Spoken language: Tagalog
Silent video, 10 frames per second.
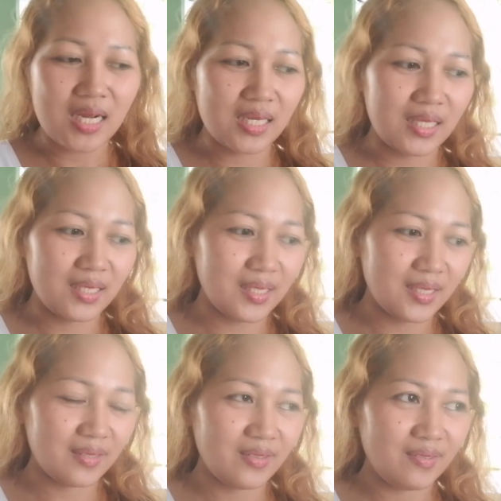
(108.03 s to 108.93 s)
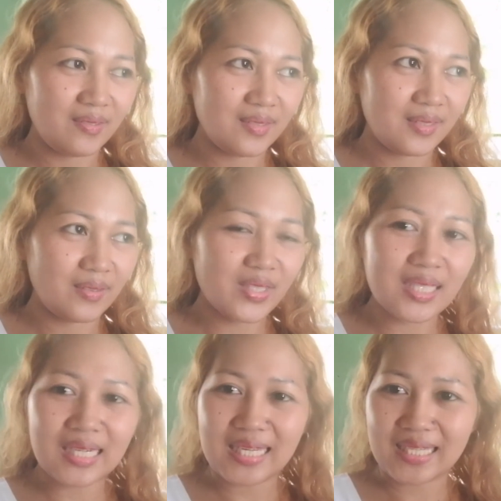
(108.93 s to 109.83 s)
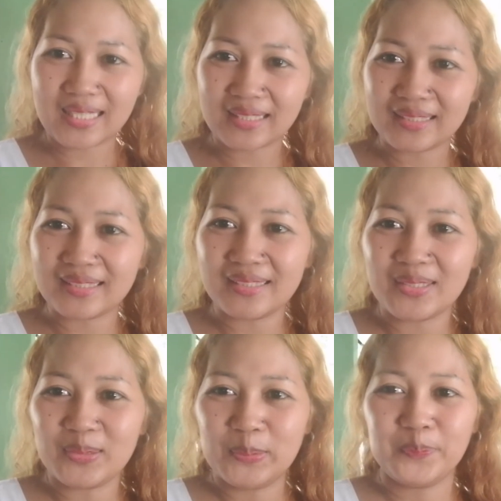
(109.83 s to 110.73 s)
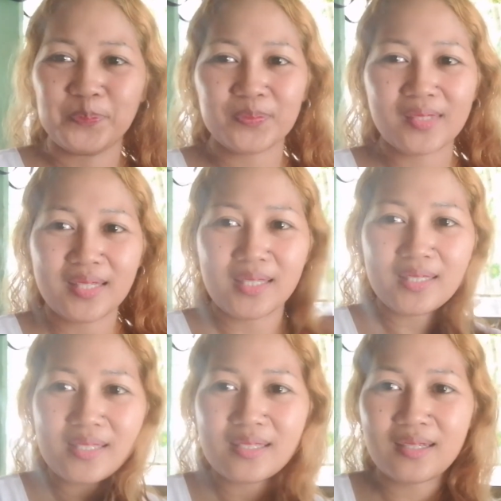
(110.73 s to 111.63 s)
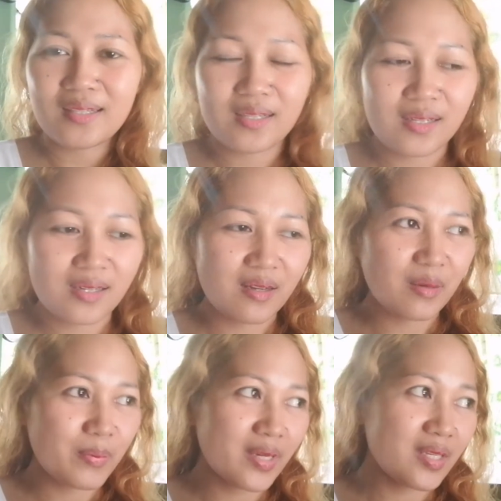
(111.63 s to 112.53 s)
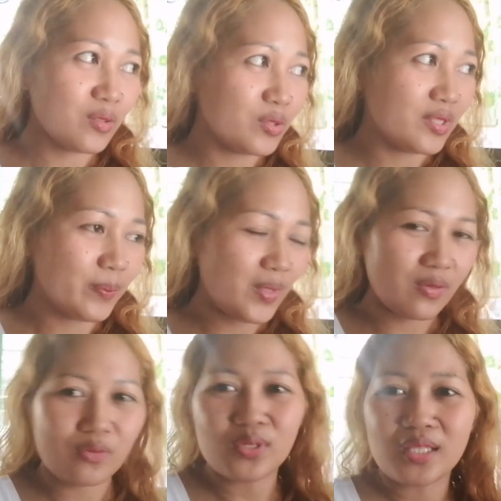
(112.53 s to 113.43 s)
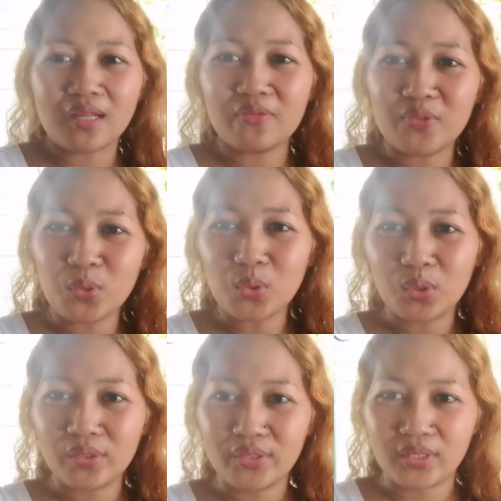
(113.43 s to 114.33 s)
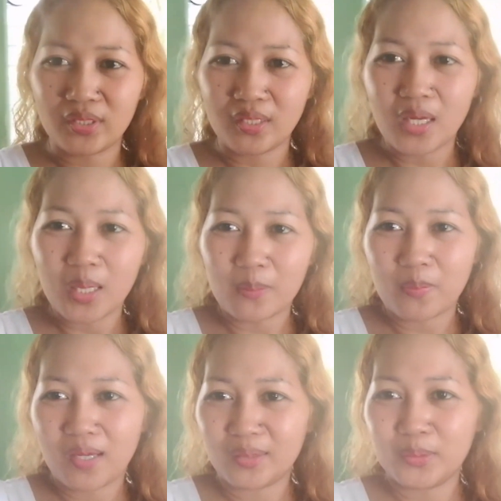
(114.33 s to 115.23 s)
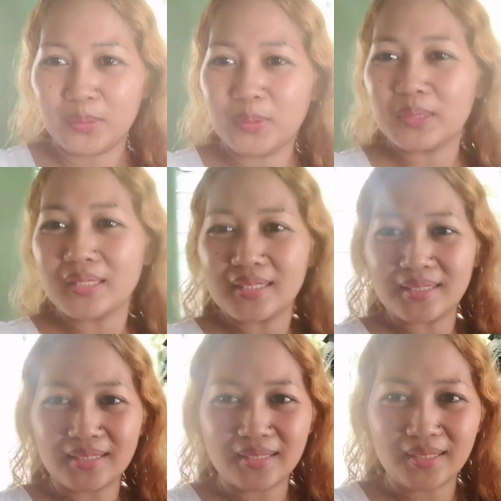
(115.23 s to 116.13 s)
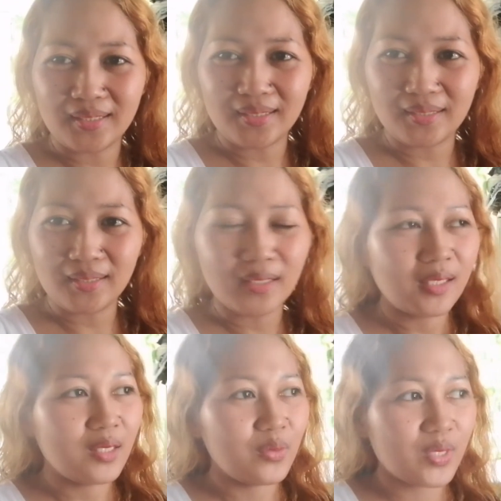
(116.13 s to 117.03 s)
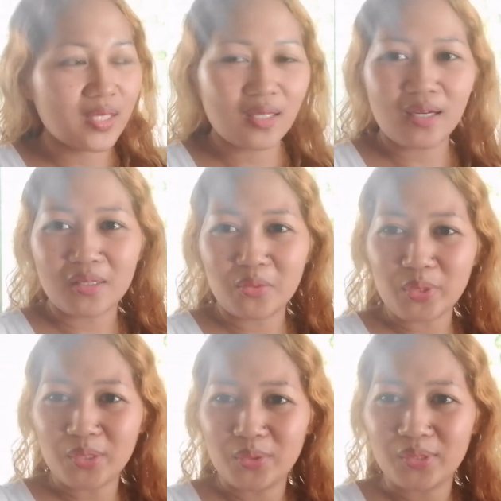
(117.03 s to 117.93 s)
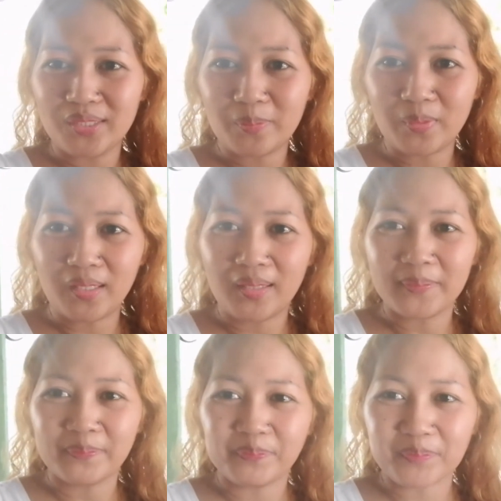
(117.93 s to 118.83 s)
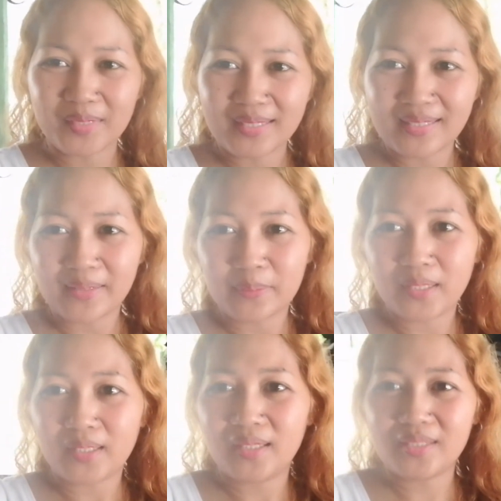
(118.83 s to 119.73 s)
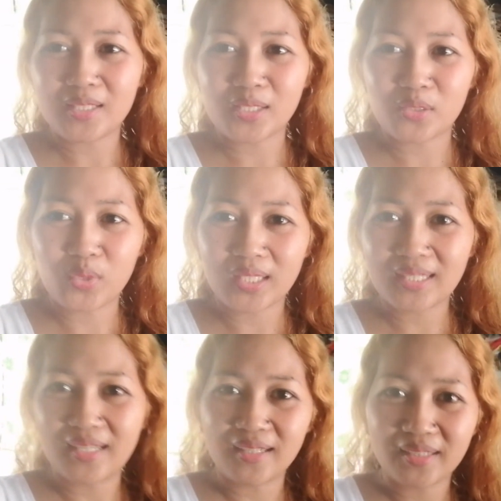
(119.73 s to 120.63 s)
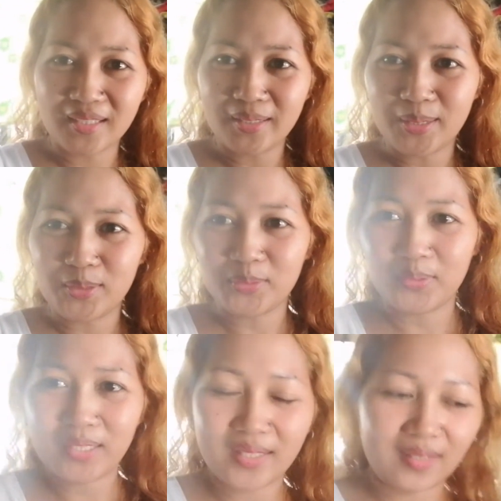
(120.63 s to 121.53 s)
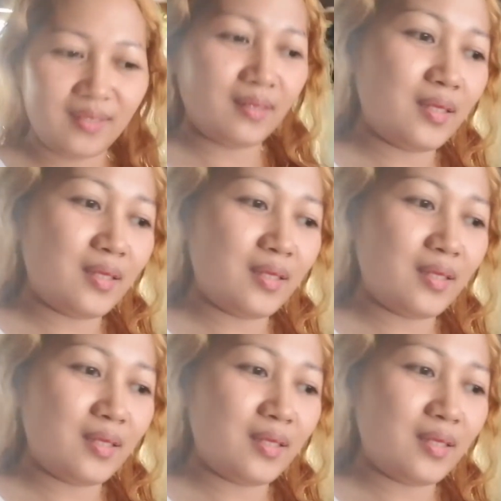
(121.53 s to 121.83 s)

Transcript: at ring light. Yun. Saka may in-order pa akong cellphone holder bago. Uh, yung isang araw ko in-order pa. Baka next week darating na yun. Ayan.